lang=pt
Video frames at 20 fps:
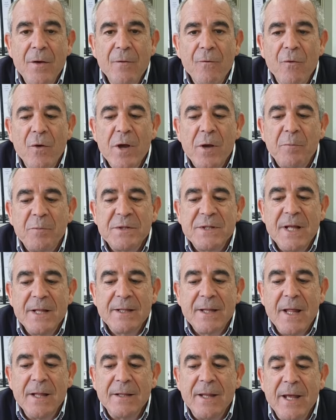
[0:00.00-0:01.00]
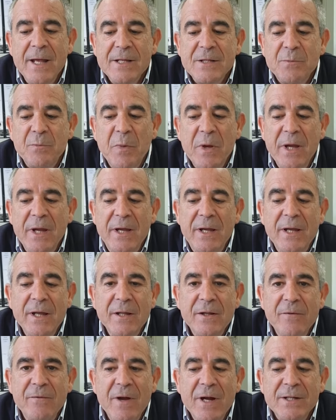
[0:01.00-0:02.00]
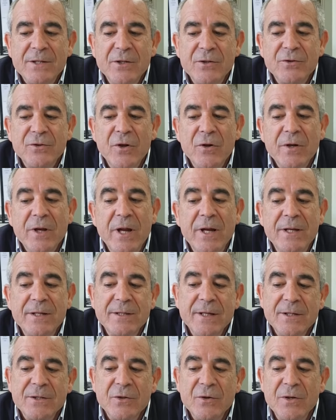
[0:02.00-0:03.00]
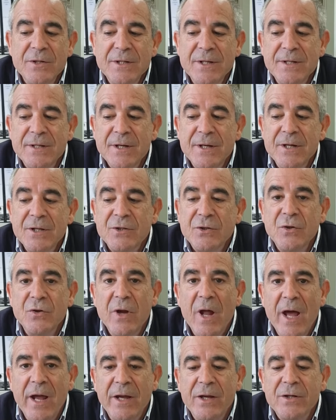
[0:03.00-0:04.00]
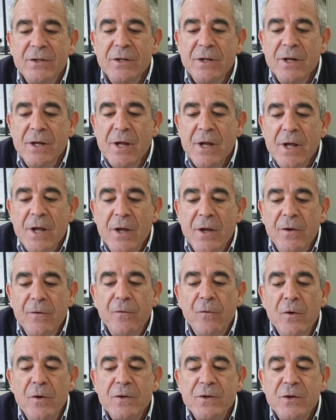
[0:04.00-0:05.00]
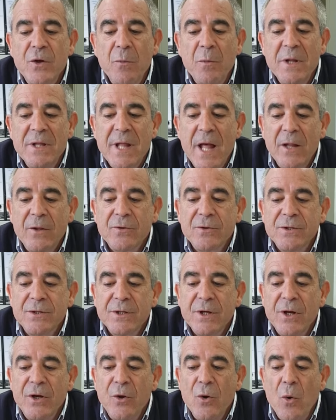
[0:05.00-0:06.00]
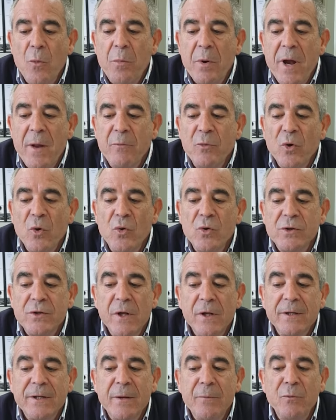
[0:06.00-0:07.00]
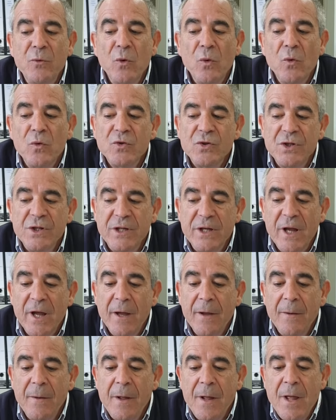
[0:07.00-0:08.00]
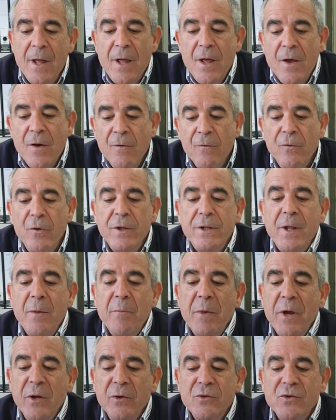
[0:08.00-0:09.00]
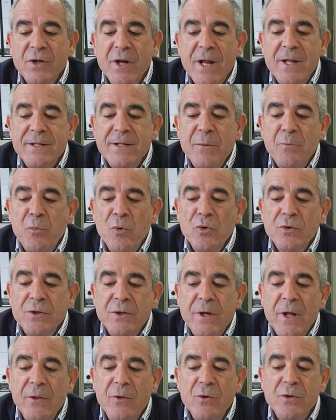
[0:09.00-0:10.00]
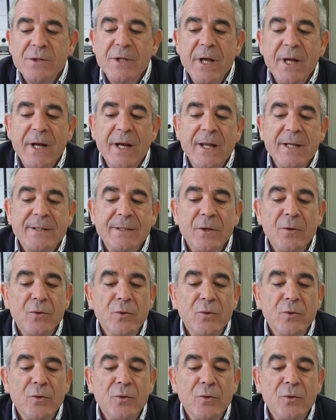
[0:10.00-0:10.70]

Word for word: Foi representante da SPI em diversas organizações internacionais e foi no seu mandato que se criou o Prémio Russell de Imunologia. Foi também um dos grandes impulsionadores da criação